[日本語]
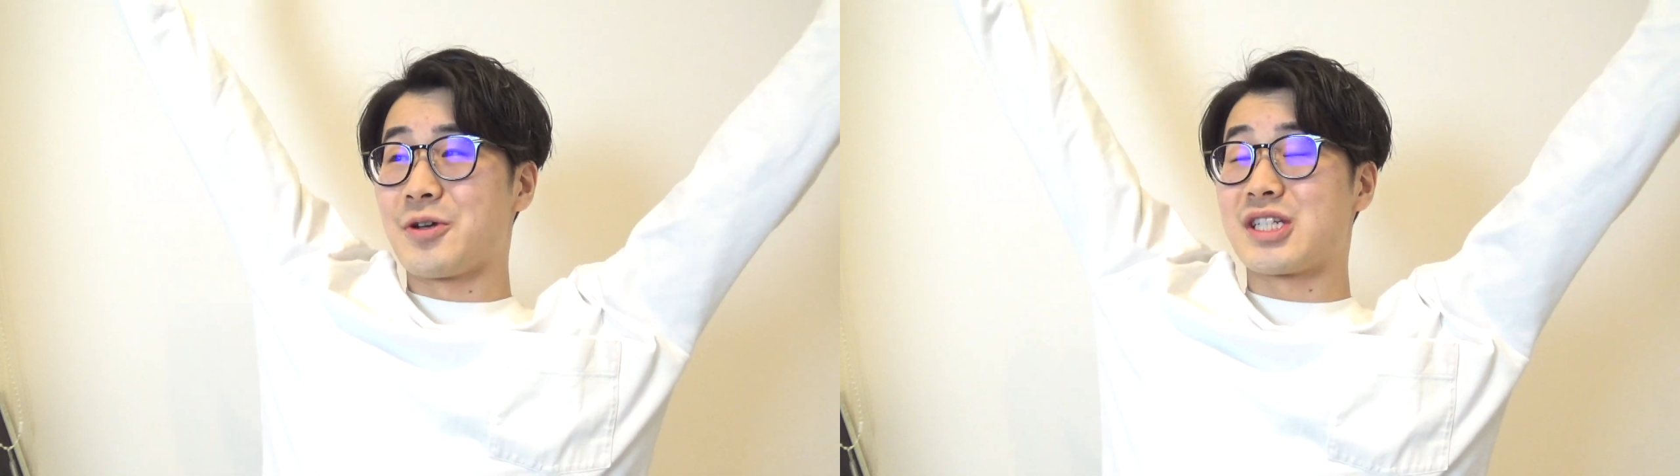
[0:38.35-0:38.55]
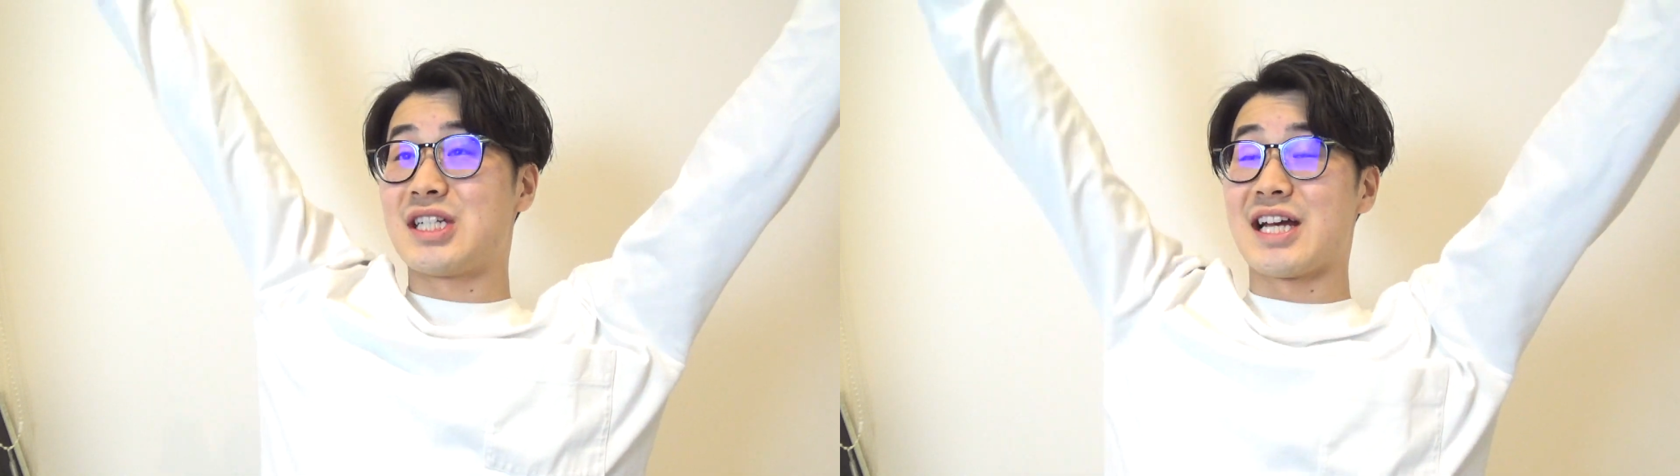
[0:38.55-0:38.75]
よ
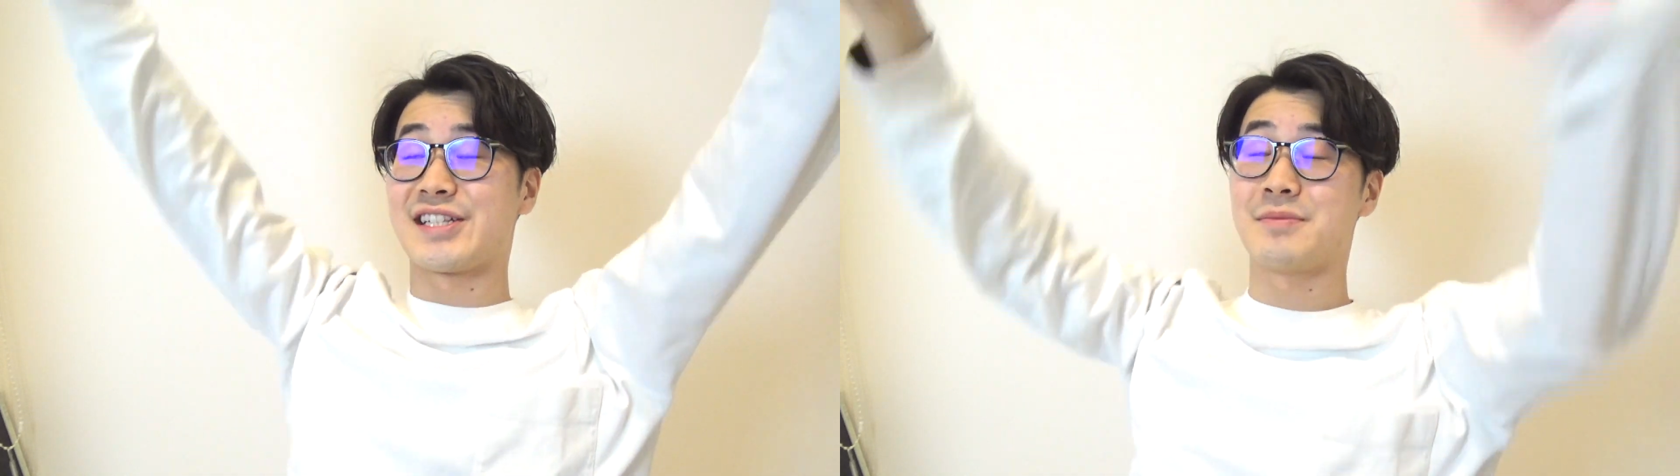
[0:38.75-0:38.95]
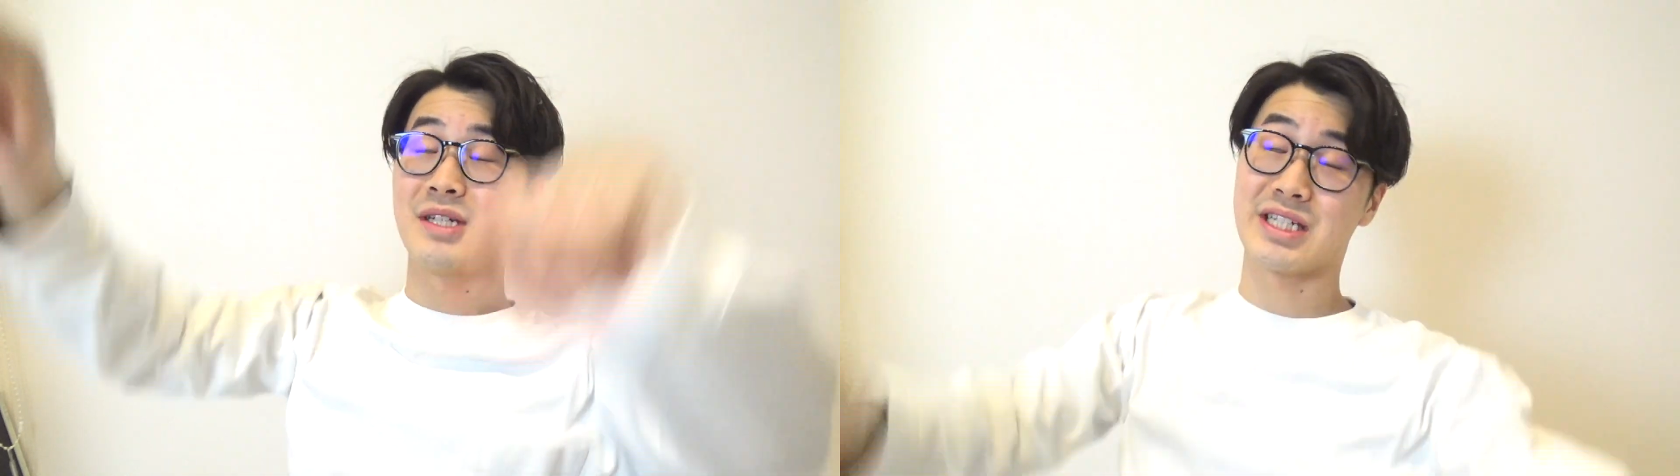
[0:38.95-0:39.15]
し、
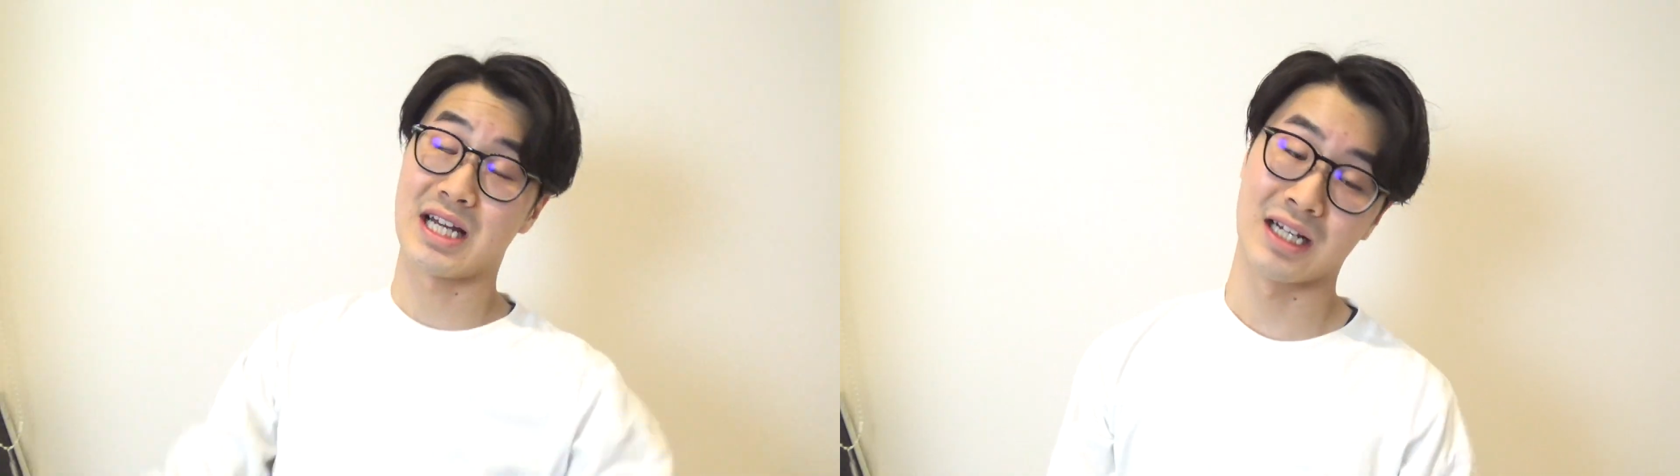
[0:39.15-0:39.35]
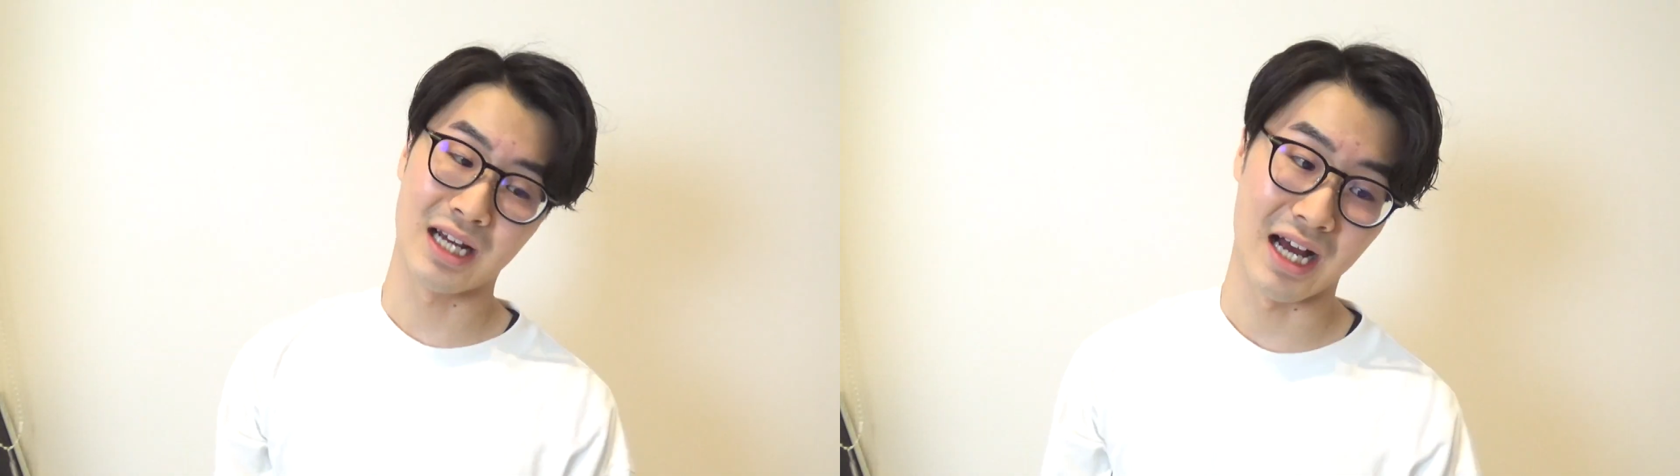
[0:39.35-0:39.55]
休み時
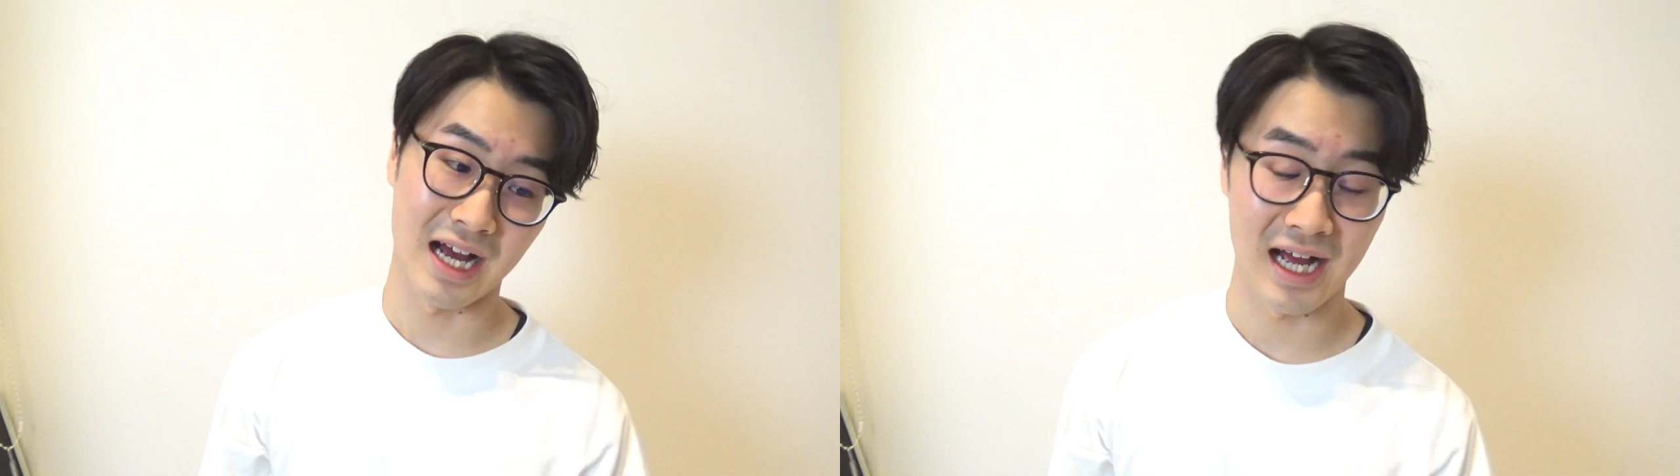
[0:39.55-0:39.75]
間か。